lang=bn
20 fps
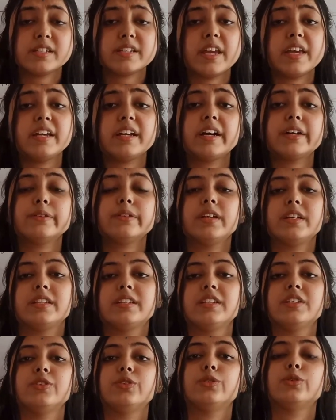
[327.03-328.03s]
সেই কারণেই
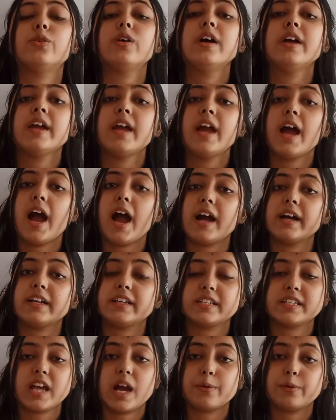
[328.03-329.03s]
কিন্তু আগে
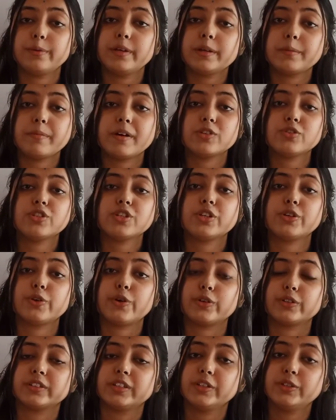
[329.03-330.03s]
স্বাভাবিক মানুষের
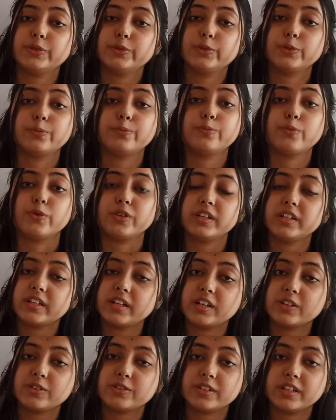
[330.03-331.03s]
রক্তের গ্রুপ
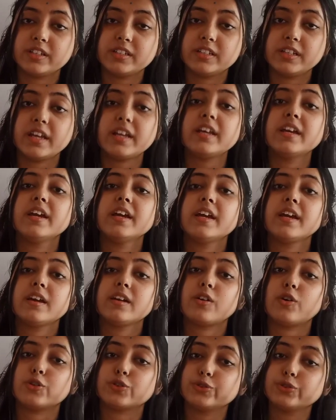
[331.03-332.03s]
পরীক্ষা করে নিয়েই
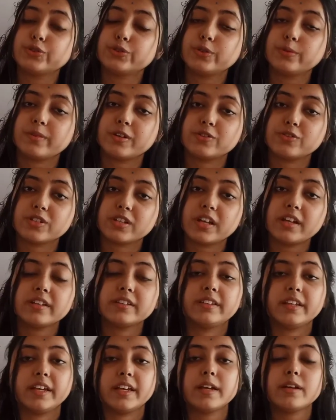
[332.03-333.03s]
অসুস্থ মানুষের
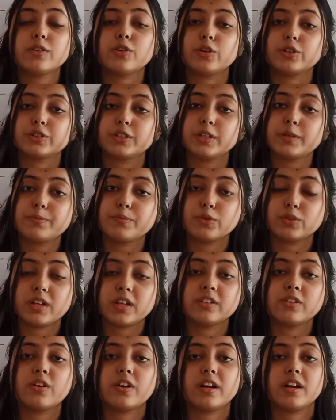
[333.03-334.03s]
দেহে রক্তের
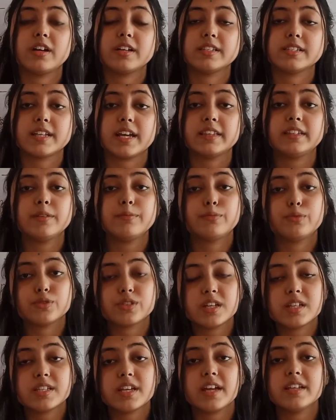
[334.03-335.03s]
প্রদান করা হয় যাতে
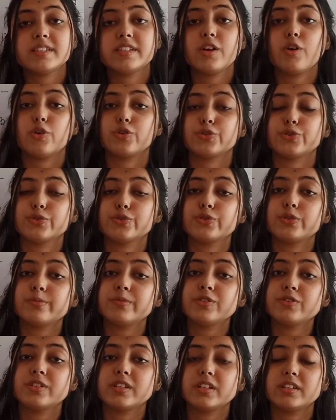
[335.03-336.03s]
বোঝা যায় যে অসুস্থ
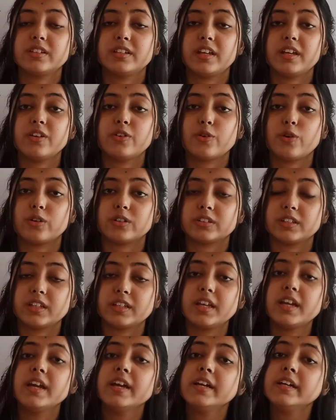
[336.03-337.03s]
মানুষের দেহের রক্তে
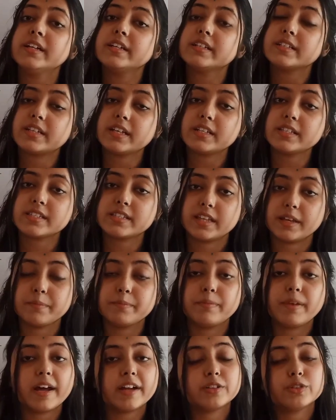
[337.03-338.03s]
কি সেই সেম
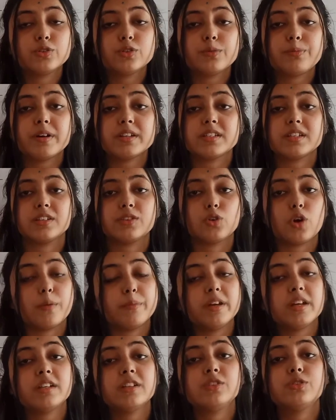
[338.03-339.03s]
ব্লাড গ্রুপ আছে
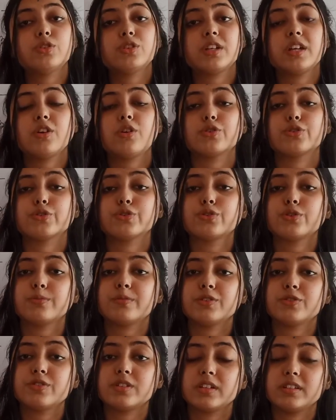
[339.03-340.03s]
তবেই কিন্তু সেই অসুস্থ
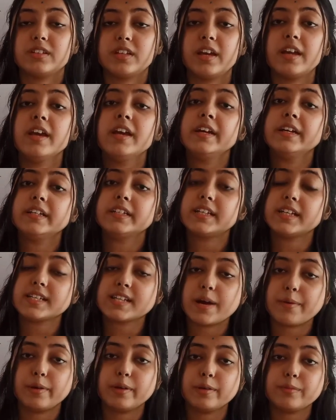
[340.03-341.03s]
মানুষের দেহে সেই
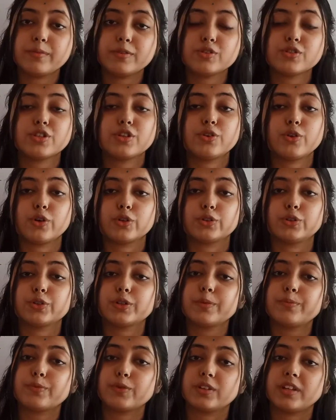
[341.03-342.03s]
স্বাভাবিক মানুষের
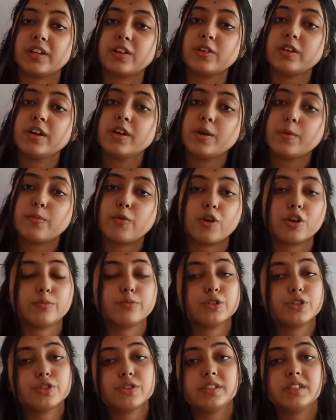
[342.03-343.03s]
রক্তকে প্রদানের
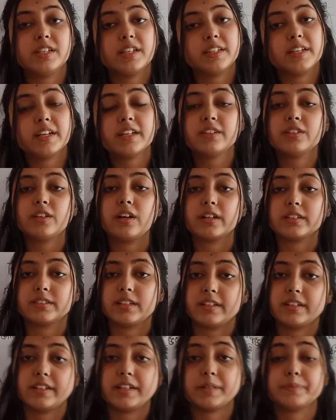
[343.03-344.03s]
পরামর্শ দিয়ে থাকেন
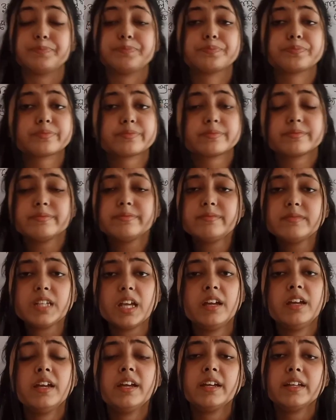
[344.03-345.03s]
ডাক্তারেরা
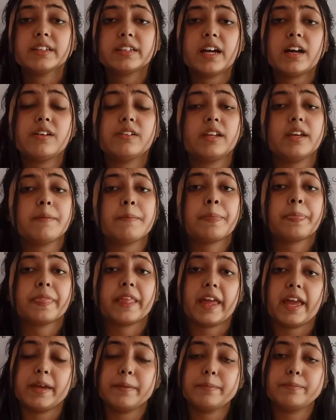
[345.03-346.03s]
তাহলে
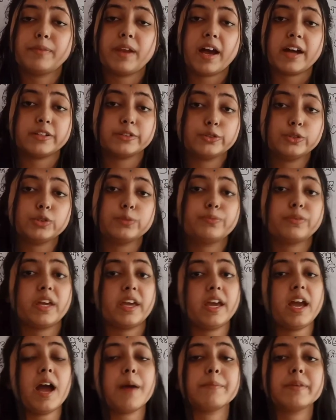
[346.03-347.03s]
এই ব্লাড
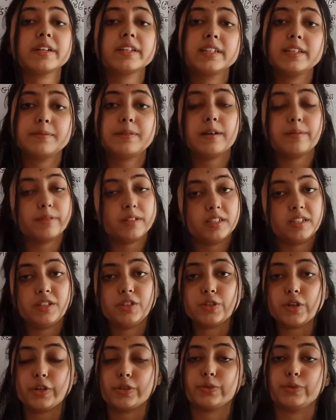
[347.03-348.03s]
গ্রুপকে আমরা কিভাবে
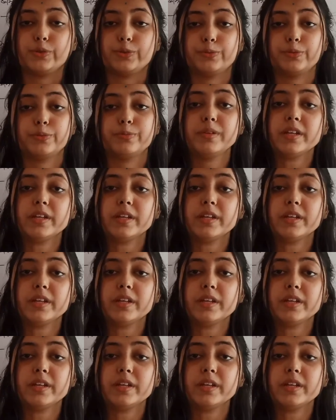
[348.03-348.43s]
নির্ণয় করব